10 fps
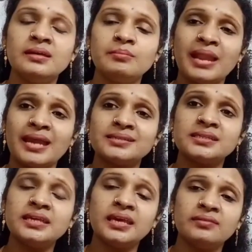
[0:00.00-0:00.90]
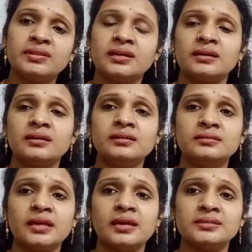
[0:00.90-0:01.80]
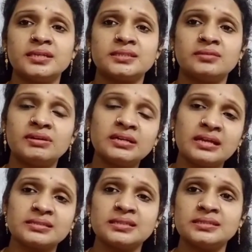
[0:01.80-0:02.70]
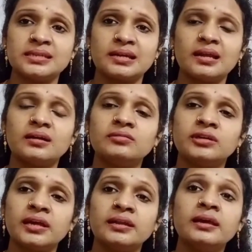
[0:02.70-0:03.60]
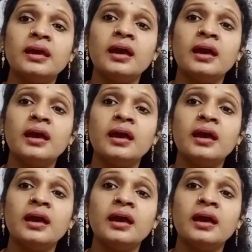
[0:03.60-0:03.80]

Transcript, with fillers: ప్లాంట్స్ని ఏ విధంగా తయారు చేస్తారు వాటి నర్సరీస్ ఎట్లాగా ఉంటాయని